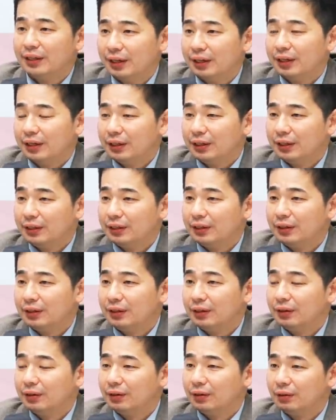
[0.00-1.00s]
네.
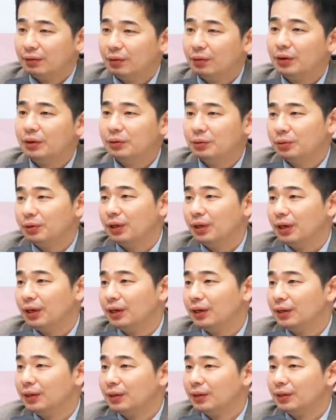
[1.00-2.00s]
음. 거래소가
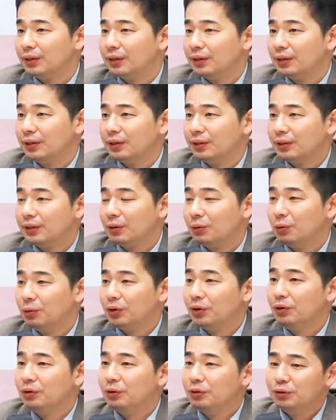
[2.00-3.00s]
그러니까
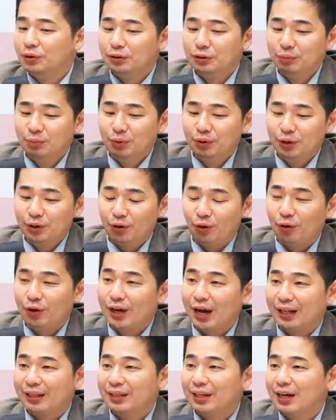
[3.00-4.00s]
5개월 연속 음봉이 거의
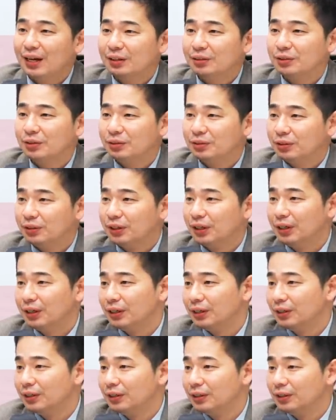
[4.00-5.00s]
안 나왔었는데
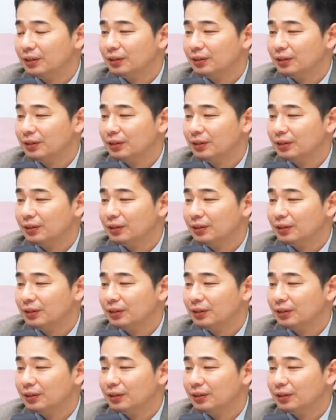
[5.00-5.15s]
그러니까 월